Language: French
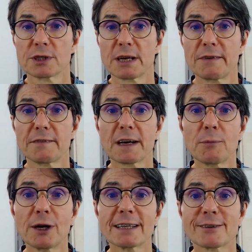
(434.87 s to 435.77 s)
J'avais
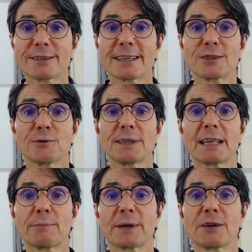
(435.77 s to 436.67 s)
vraiment la sensation
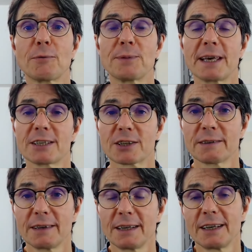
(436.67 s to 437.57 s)
d'être pris au piège.
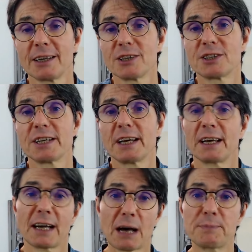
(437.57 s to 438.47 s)
J'ai
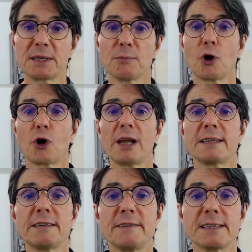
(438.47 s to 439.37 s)
rapidement
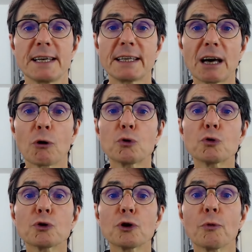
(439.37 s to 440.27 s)
relativisé car
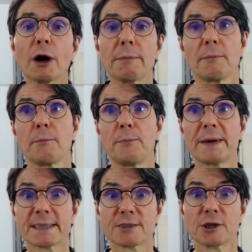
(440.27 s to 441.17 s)
autour de moi,
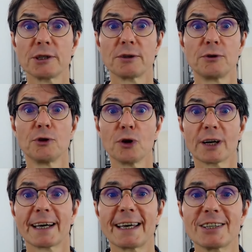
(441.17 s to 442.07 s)
personne ne
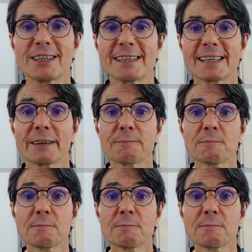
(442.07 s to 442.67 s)
réagissait.